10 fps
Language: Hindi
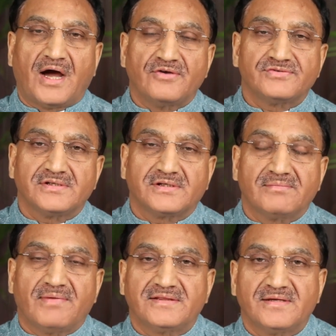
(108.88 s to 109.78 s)
आयोजन के
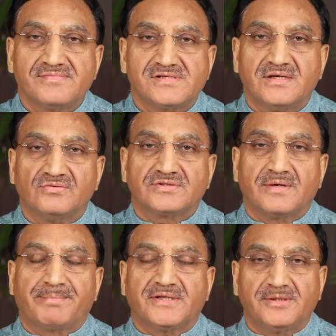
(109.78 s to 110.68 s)
माध्यम से
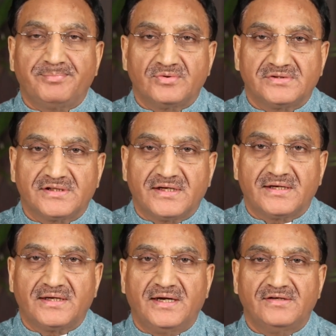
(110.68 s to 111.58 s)
उसकी प्रतिपूर्ति
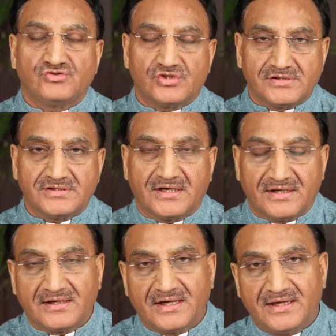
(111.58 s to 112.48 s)
कर रहा है चर्चा
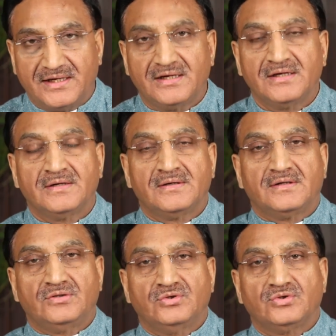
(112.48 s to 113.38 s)
कर रहा है
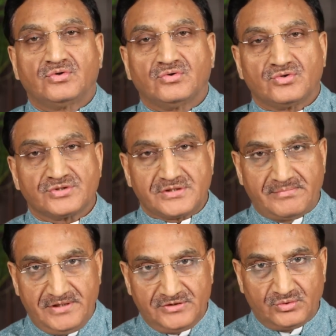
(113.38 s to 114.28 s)
लोगों को
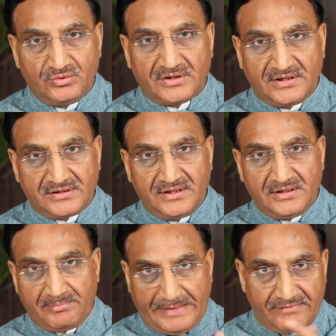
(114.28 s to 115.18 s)
सम्मिलित होकर के
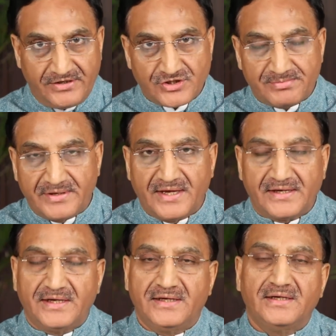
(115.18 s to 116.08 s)
एक परिवेश बना
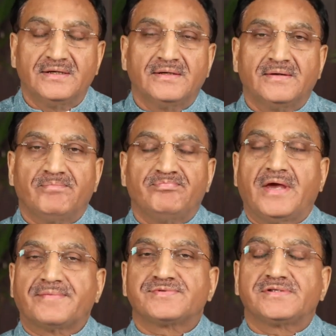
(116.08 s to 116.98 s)
रहे हैं
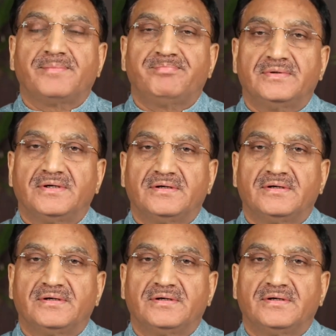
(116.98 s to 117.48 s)
मैं आप सब